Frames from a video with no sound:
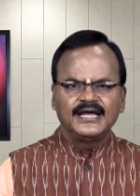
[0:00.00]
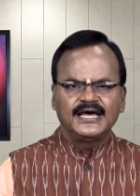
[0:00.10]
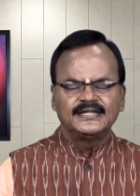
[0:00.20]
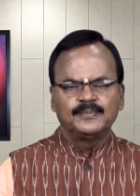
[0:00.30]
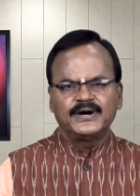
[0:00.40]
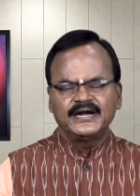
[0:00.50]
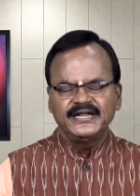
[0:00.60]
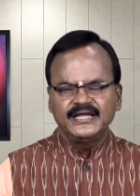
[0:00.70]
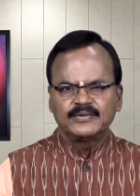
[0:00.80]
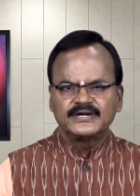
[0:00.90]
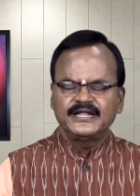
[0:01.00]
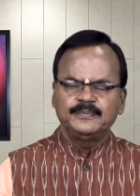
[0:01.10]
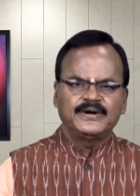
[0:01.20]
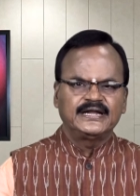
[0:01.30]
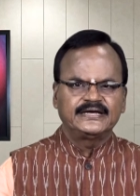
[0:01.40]
அந்த பாண்டிய மன்னனை
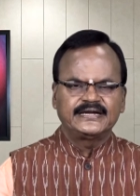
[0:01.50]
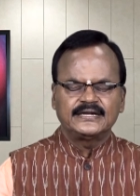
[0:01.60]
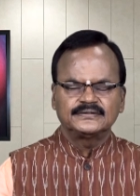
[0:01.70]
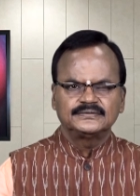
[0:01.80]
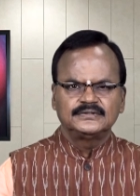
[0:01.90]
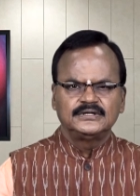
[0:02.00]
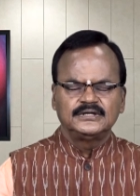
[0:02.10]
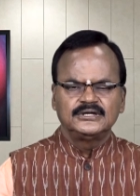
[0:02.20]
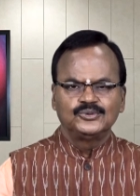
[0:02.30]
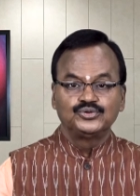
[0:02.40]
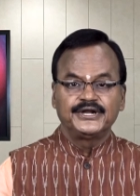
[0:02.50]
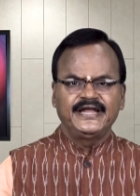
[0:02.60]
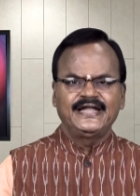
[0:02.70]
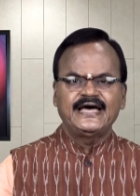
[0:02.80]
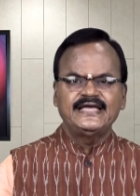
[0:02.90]
பார்க்கிறார் குதிரை
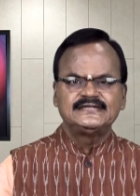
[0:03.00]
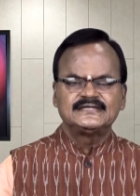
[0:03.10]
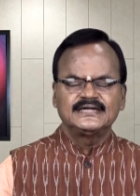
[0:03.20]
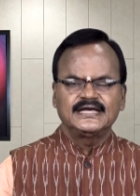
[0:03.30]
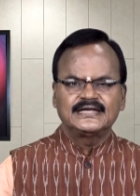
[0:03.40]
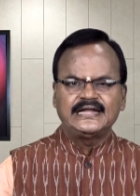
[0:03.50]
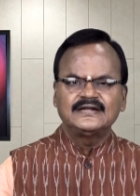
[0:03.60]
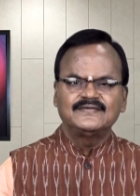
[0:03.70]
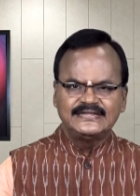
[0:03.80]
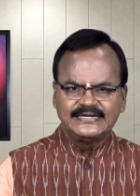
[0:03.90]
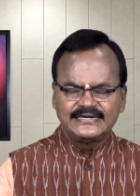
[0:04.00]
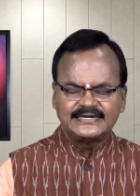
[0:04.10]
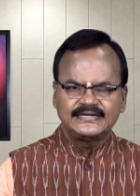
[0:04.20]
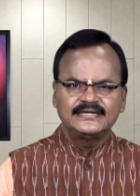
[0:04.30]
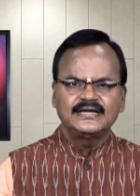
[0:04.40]
என்ன ஆயிற்றுன்னு கேட்குறாரு வந்துக்கிட்டு
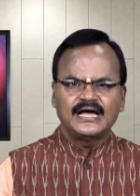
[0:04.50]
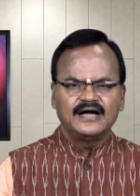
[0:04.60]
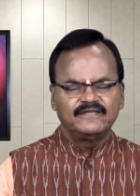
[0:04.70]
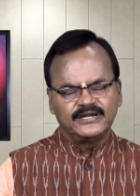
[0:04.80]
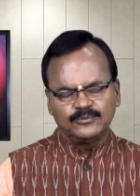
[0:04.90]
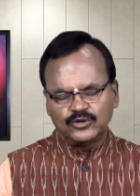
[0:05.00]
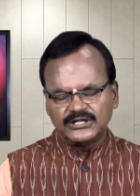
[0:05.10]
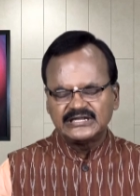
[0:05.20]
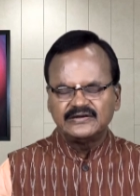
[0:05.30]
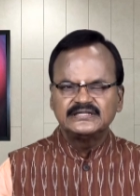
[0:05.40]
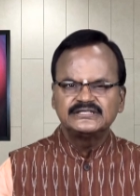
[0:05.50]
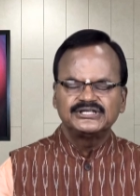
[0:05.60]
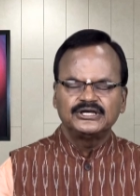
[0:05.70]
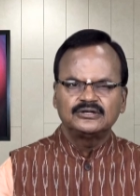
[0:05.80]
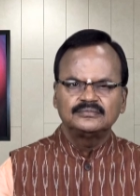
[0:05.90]
இருக்கு ஆவணி மூலத்தில் வந்து
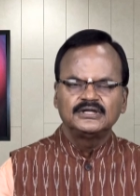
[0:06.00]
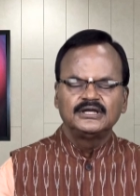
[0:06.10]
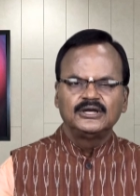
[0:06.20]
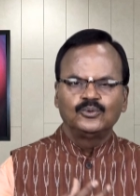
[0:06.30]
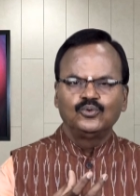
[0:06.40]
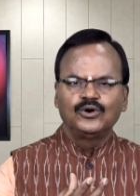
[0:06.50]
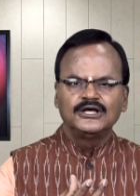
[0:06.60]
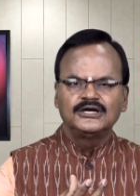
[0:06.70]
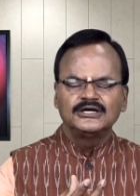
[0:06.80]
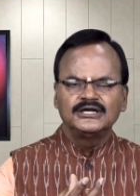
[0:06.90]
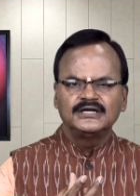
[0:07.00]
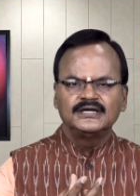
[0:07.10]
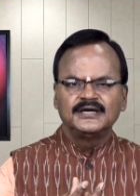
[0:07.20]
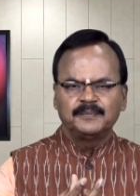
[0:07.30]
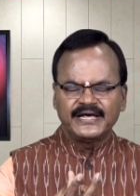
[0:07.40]
சேரும் உங்களுக்கு
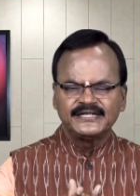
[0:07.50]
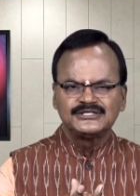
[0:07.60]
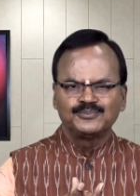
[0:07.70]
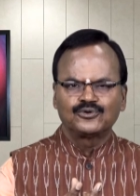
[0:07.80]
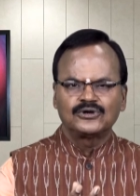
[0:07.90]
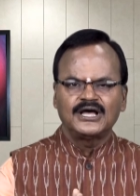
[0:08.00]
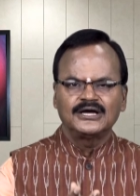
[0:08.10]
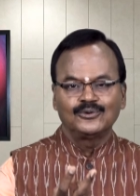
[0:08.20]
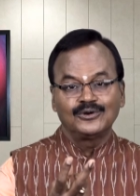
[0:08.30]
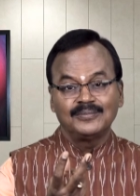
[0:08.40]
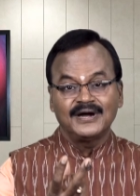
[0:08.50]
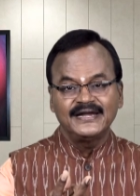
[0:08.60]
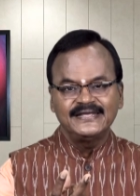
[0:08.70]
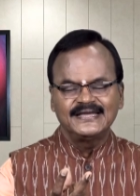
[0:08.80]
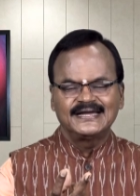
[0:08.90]
பரிசு பொருளாக ஒரு
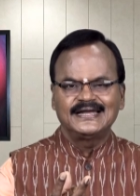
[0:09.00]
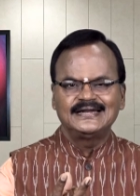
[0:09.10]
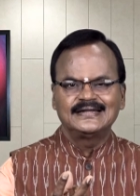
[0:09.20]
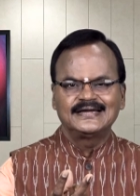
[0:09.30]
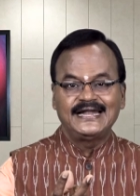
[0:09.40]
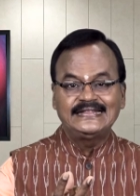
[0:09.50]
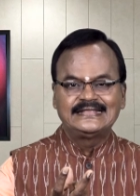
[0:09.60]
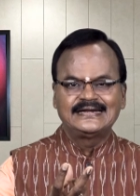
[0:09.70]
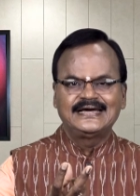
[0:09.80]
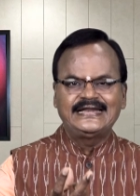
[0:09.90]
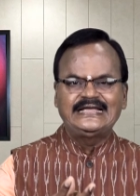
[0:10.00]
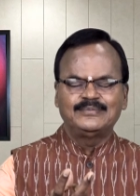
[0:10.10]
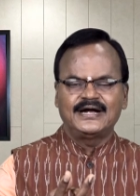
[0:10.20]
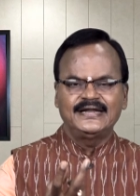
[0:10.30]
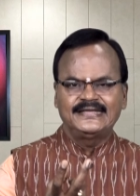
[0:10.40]
மாணிக்கக்கல் கிடைத்திருக்கிற
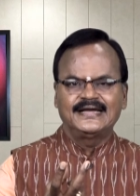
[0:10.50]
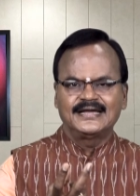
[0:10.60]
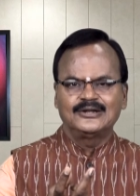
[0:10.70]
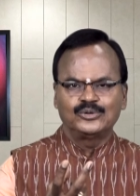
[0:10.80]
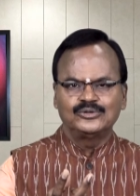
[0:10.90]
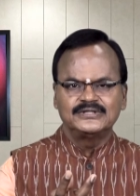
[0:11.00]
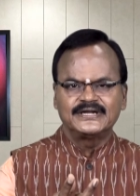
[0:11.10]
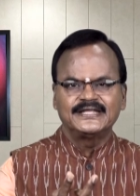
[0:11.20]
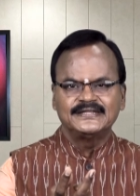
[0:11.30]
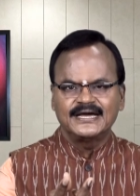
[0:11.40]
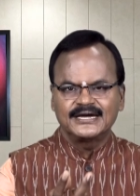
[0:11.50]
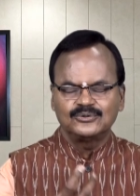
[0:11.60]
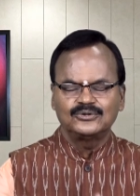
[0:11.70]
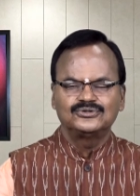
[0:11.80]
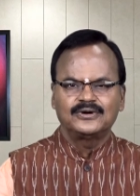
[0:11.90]
மாணிக்கக்கல் கொண்டு வந்திருக்கேன் தாங்க
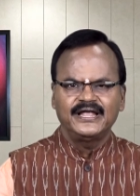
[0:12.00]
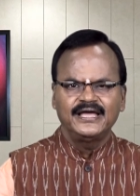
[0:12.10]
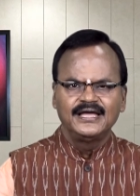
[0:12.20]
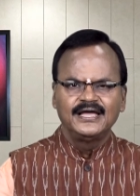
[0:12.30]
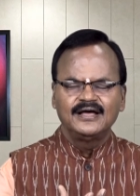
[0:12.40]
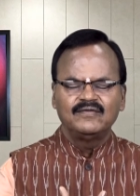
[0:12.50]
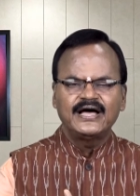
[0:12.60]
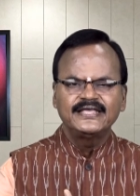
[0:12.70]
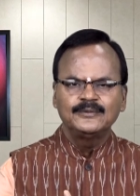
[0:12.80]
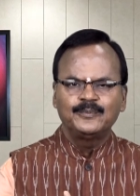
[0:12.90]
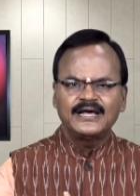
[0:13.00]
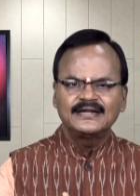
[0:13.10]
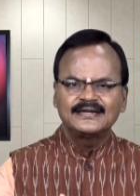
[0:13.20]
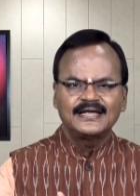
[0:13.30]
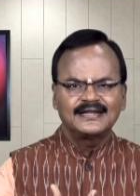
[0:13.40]
கொடுத்தோன்னே வாங்கி
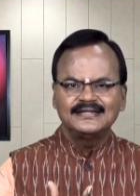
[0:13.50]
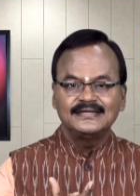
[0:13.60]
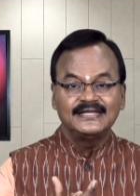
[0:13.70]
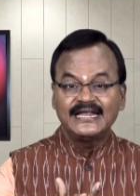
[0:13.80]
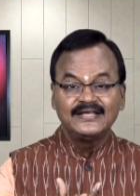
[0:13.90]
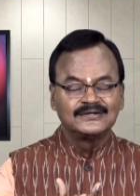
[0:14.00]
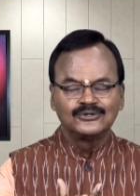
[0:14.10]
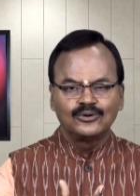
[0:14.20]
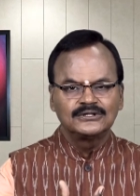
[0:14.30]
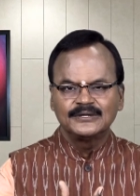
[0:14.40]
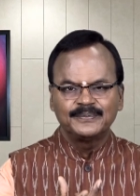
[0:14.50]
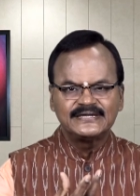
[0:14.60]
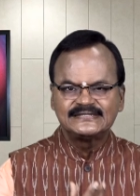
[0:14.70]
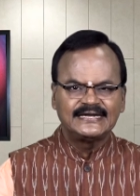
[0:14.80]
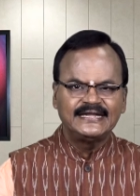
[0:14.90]
பார்க்கிறார் அது இறைவன் கொடுத்த
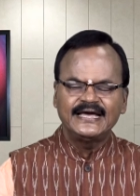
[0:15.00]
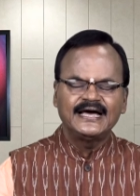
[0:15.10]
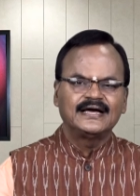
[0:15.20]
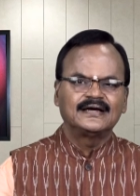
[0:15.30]
பரிசு இல்லையா